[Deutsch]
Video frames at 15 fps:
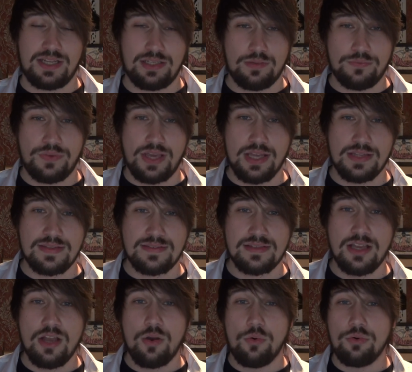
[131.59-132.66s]
den Fans
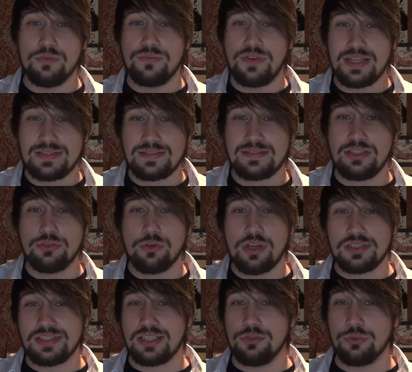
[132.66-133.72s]
und was die
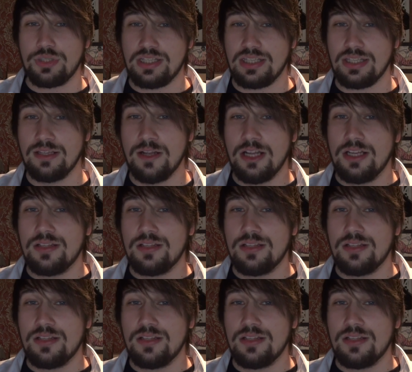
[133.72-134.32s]
neue Trilogie